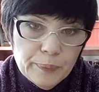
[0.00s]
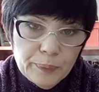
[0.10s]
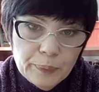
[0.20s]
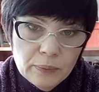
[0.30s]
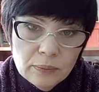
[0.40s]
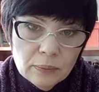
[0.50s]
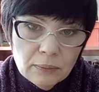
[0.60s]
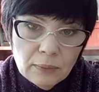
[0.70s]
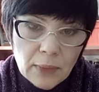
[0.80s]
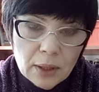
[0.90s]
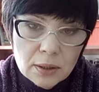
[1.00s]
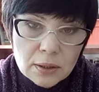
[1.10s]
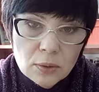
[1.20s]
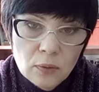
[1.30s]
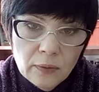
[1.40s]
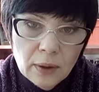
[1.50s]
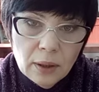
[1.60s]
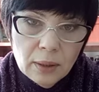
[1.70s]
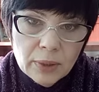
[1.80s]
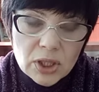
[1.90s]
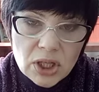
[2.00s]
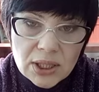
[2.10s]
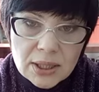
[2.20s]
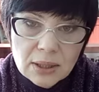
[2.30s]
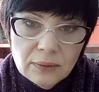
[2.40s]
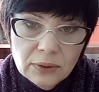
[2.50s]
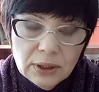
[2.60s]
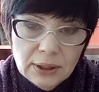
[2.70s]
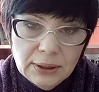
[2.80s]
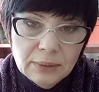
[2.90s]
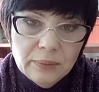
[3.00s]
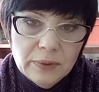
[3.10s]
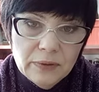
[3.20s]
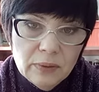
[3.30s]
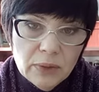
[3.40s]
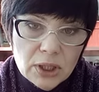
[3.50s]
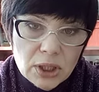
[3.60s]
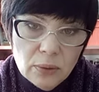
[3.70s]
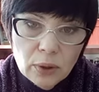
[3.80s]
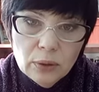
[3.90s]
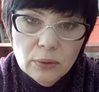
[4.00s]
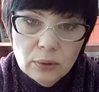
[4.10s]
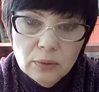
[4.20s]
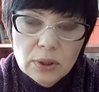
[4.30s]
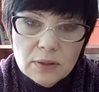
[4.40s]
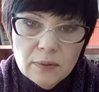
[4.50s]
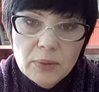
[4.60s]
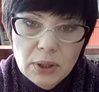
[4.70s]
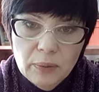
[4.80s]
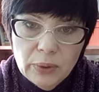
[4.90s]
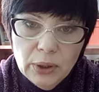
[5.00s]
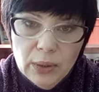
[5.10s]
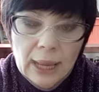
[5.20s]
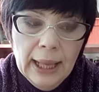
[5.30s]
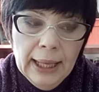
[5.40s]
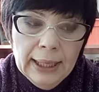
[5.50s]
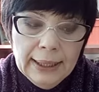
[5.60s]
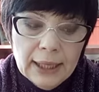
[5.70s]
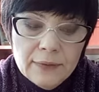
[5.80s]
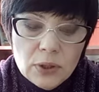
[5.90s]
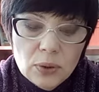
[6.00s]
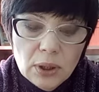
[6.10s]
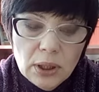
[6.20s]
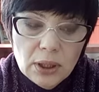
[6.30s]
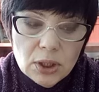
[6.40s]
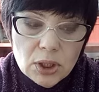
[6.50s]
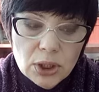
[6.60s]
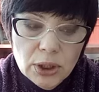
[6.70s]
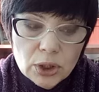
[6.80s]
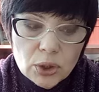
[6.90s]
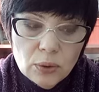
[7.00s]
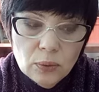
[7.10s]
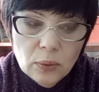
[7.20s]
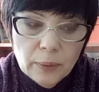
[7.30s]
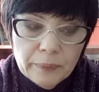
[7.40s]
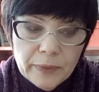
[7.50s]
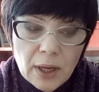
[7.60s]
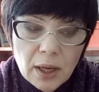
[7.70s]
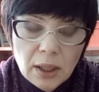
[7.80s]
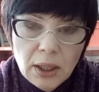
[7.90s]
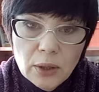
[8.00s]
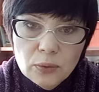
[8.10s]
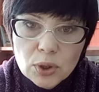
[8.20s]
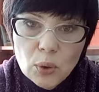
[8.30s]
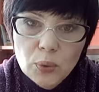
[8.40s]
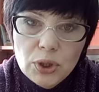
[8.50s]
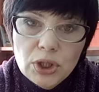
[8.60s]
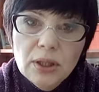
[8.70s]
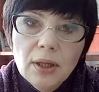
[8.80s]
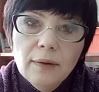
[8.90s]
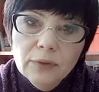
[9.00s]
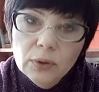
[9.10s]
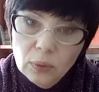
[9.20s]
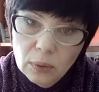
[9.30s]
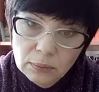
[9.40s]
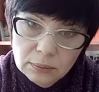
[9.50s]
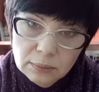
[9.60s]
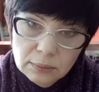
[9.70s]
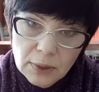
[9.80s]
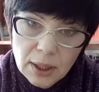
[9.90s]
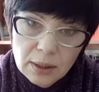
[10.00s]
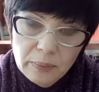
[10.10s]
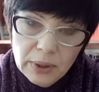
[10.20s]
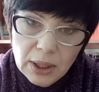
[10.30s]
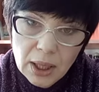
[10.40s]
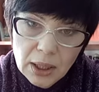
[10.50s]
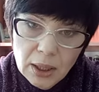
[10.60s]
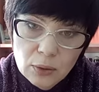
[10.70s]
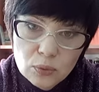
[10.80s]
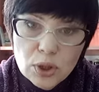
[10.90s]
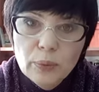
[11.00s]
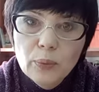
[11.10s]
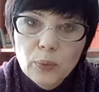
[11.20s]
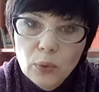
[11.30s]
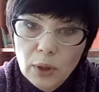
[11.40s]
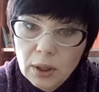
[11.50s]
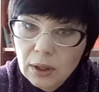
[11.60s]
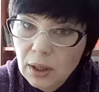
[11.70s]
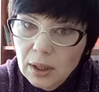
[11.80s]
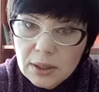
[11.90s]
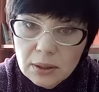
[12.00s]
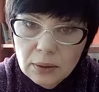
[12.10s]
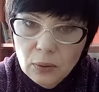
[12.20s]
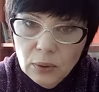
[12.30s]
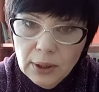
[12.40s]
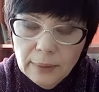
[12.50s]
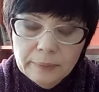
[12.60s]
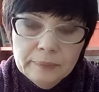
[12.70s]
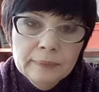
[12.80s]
снова обращаться вот к этим пивным дрожжам, которые у нас в аптеке продаются. Я все-таки решила, что так как я уже очень давно на кетопитании уже более гораздо года.